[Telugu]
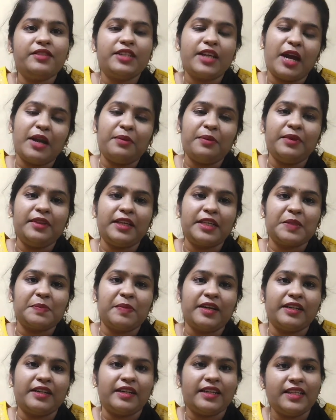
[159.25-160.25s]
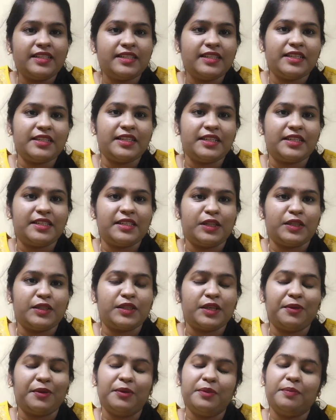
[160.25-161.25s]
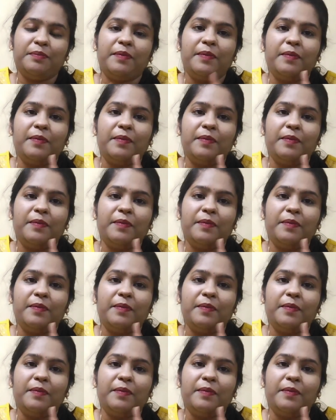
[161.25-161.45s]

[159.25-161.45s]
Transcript: చాట్ విత్ ఎక్స్పర్ట్ని సజెస్ట్ చేస్తాను